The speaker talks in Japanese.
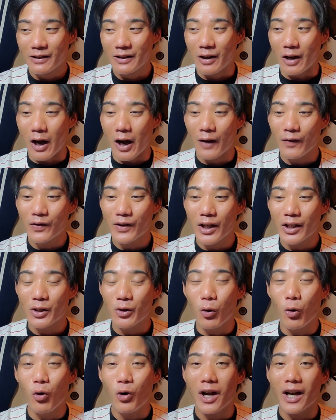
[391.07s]
なんかあんな
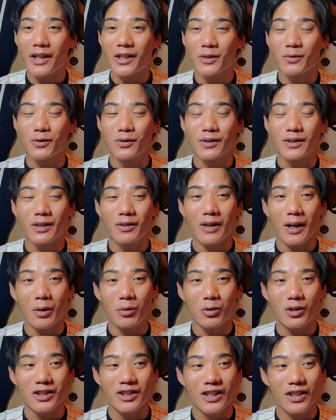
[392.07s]
に豪快に振ってる
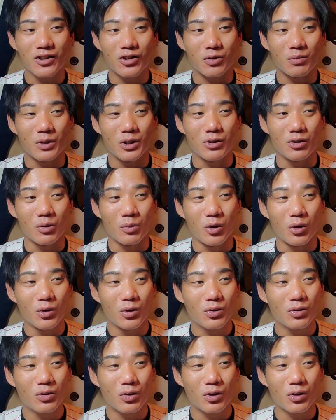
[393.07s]
青木選手見るのも
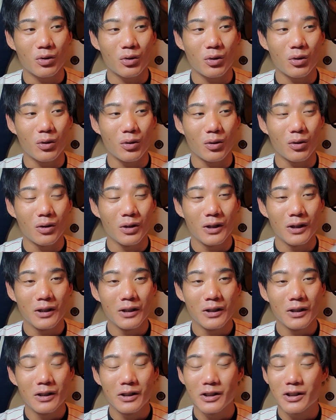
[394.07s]
本当にこ
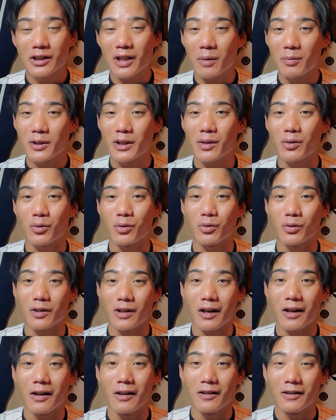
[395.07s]
う久々という
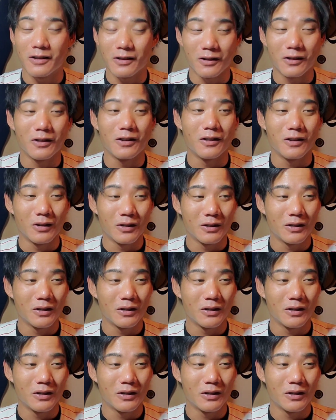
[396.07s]
かうんも